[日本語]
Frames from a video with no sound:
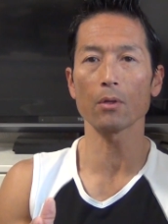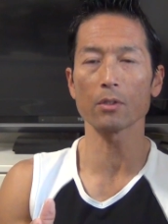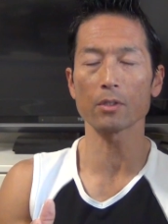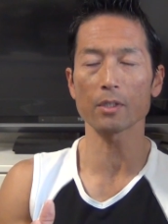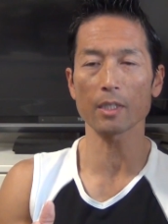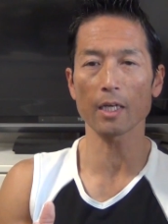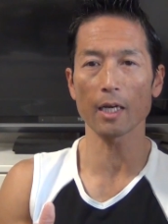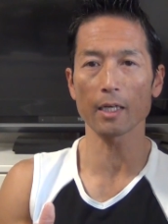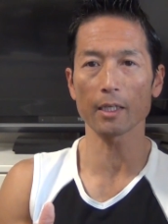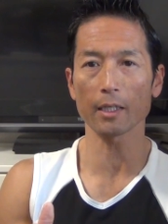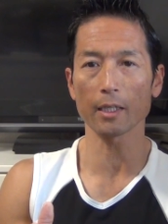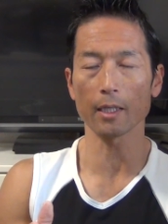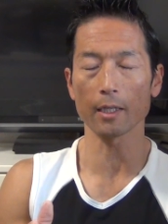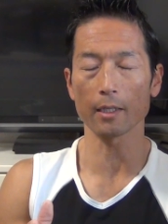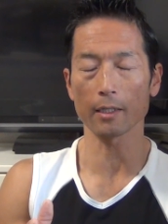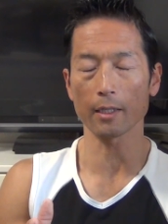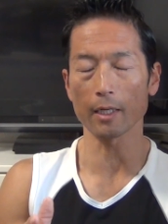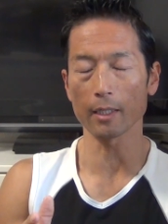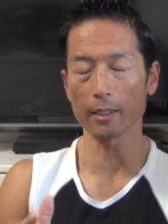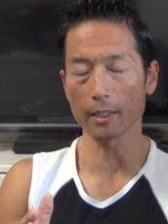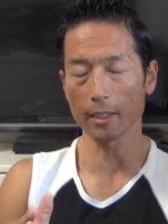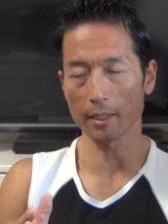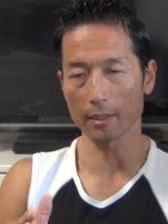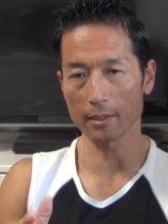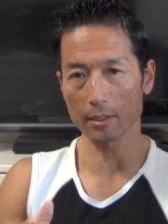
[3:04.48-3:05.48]
の使い
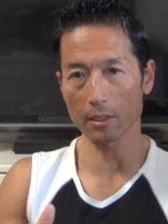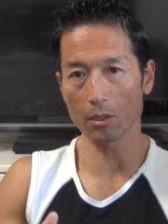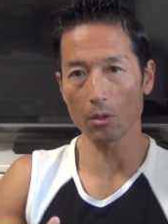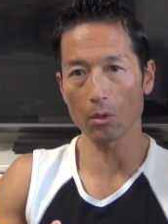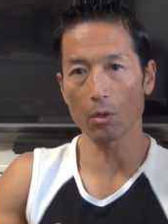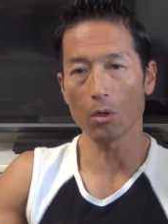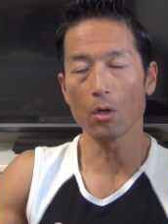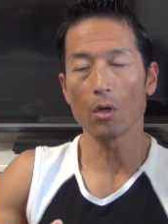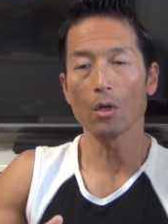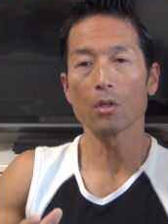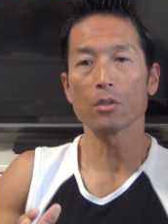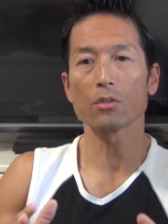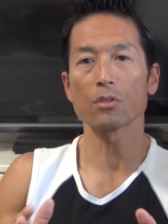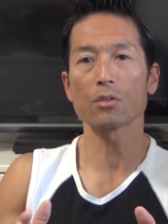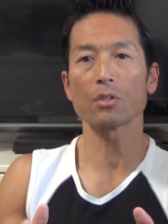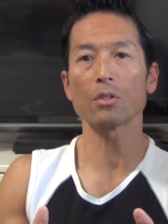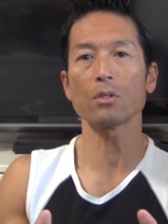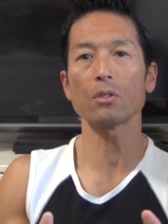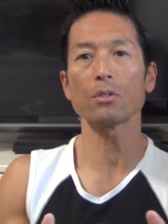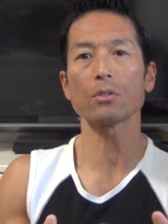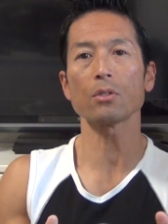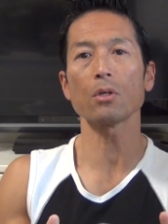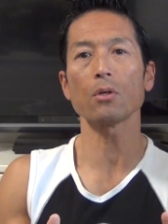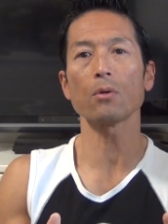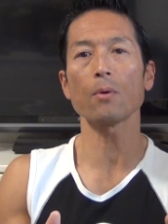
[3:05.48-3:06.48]
方なんですけど、
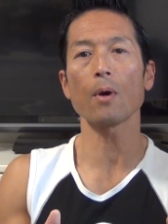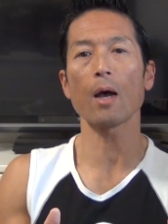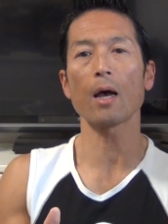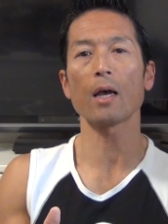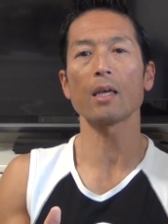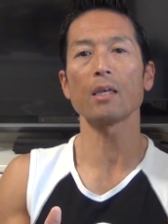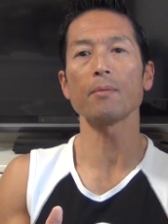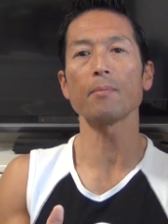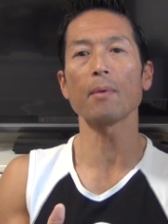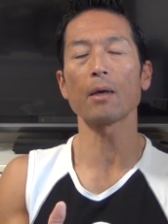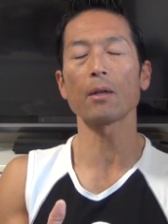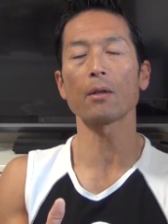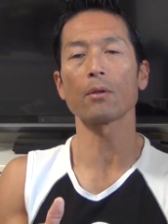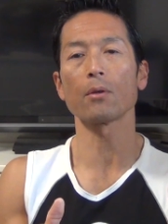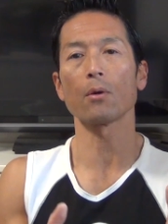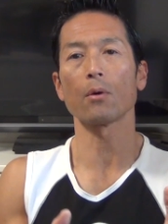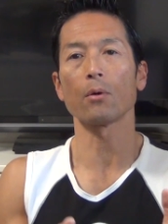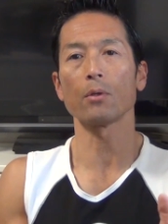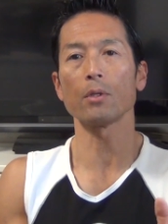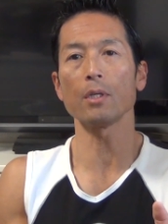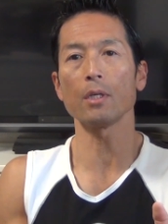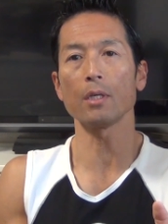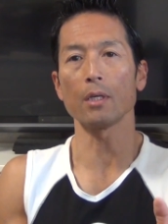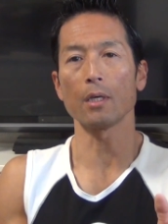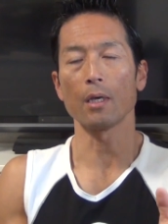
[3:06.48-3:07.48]
通常は今のよ
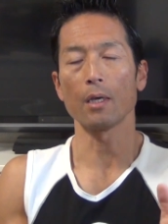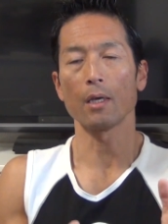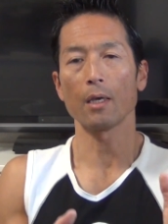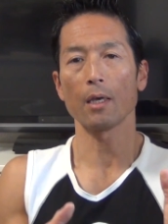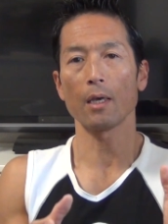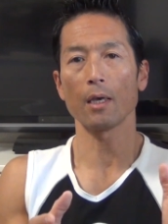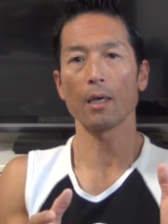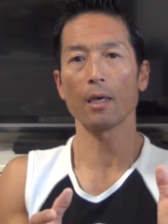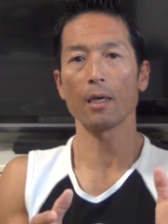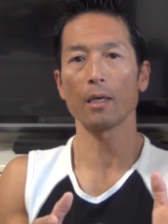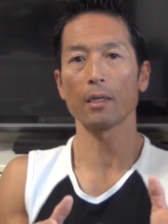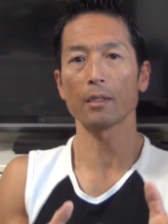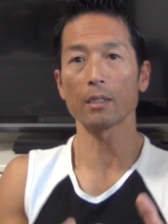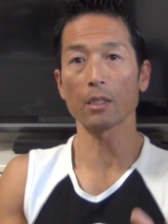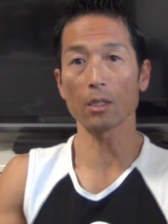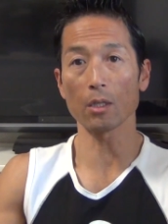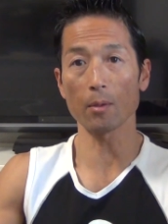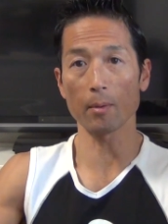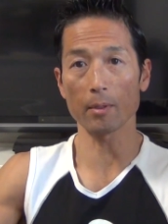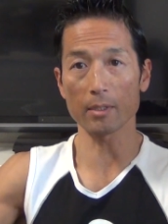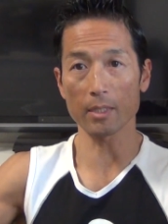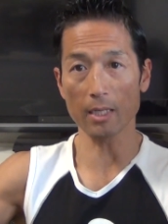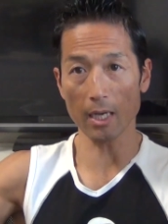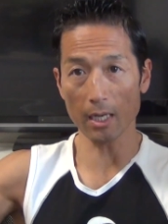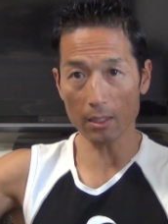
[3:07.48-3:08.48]
うに、えー、例
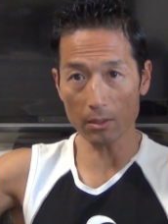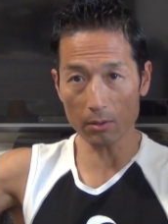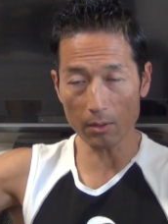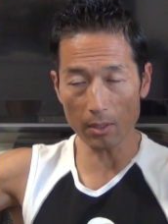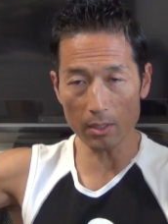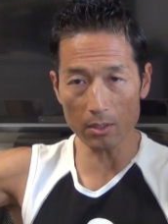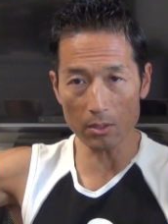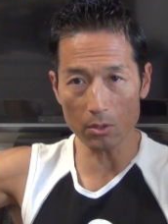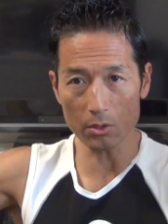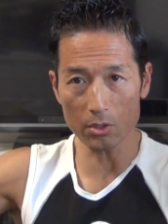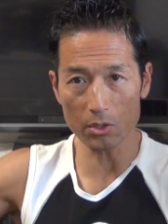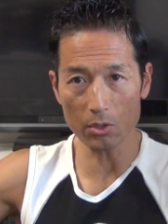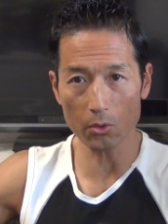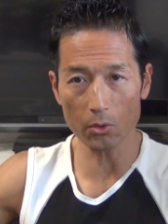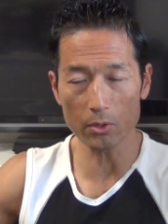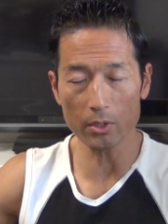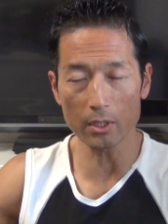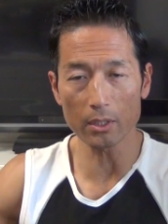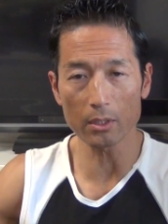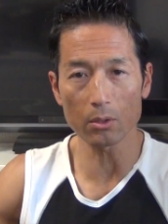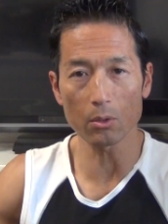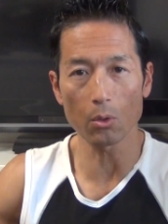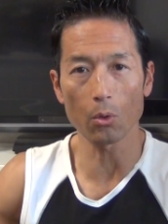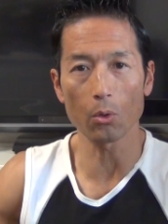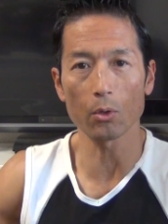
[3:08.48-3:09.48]
えばサイドレーズを4、5
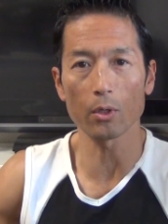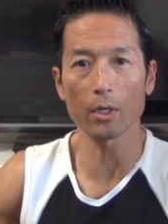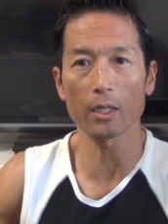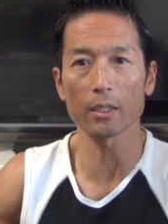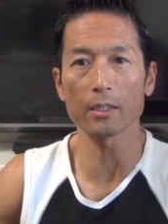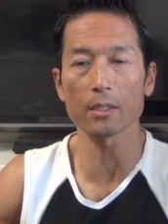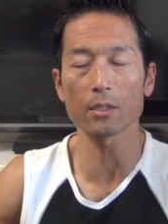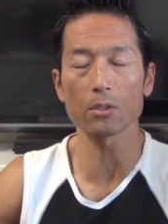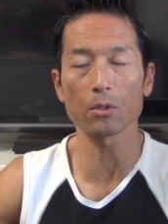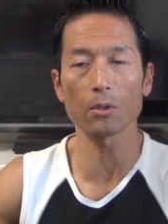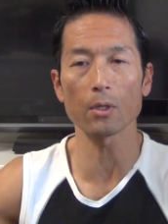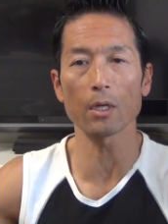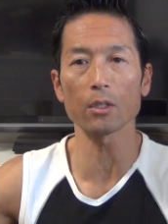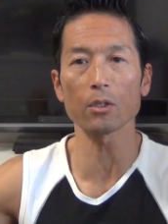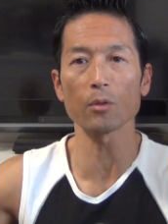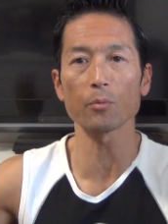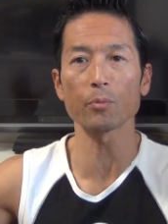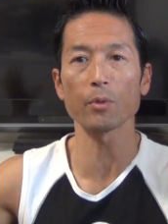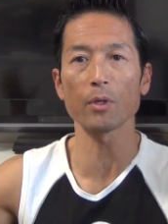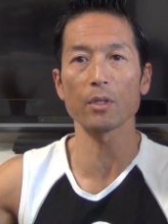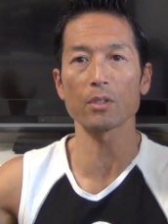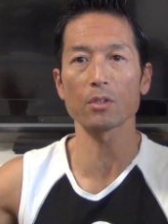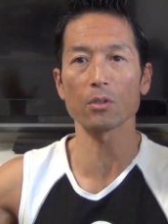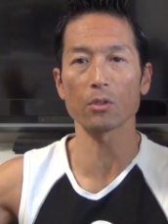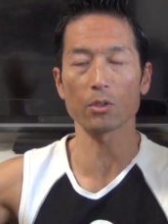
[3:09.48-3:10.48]
セット行って、その後
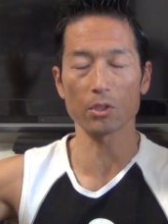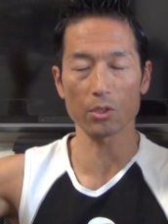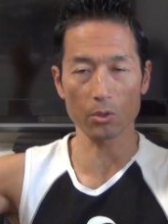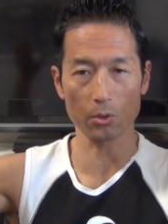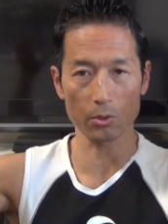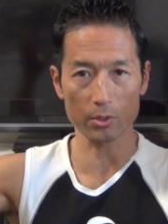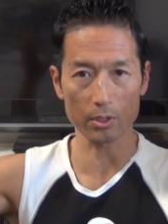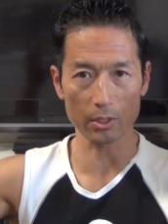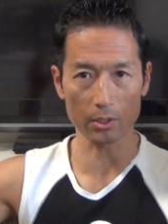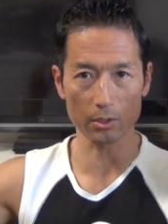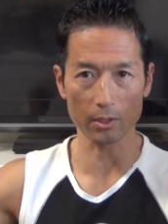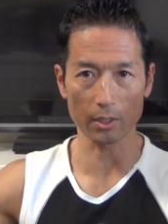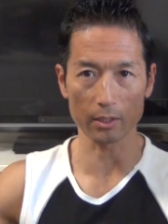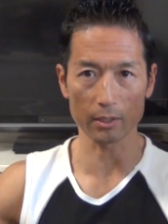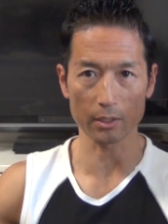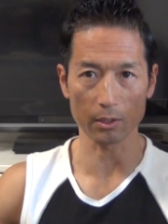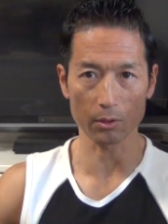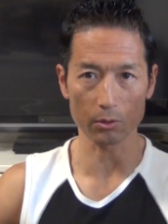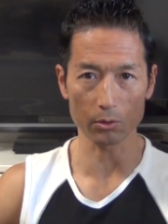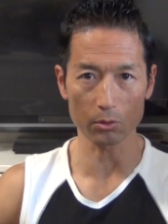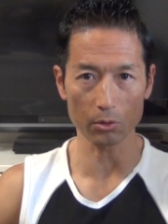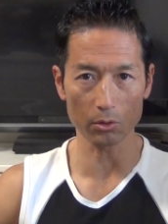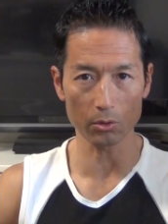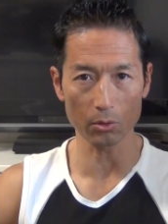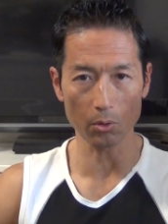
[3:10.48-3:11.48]
プレスを4、5セットやってい
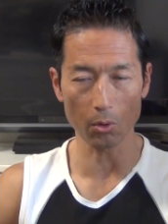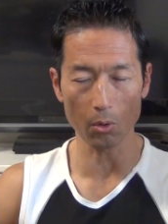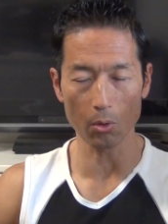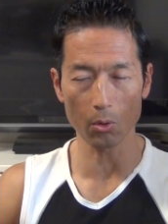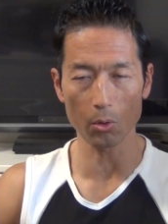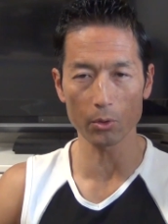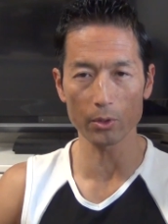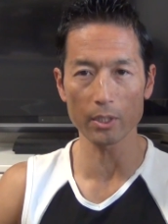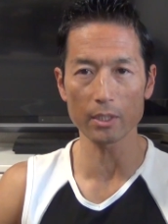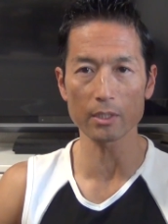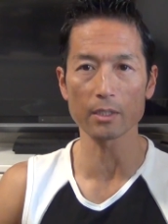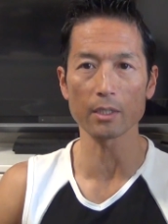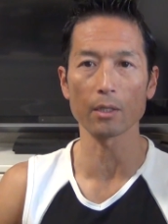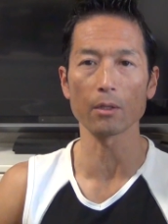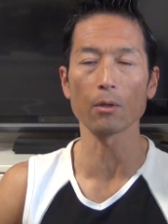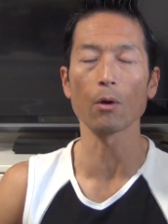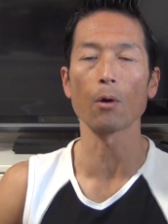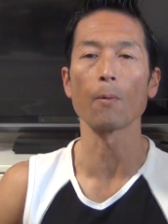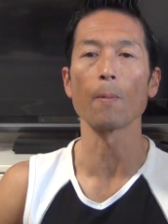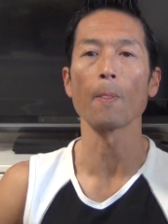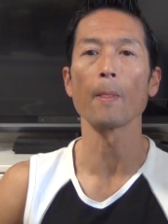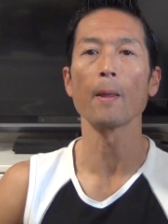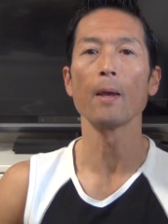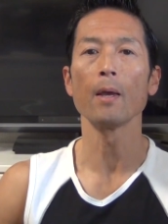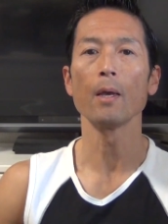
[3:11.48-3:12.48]
くという方法ですけ
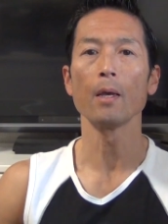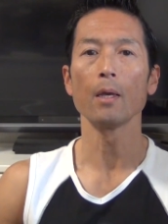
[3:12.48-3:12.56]
ど、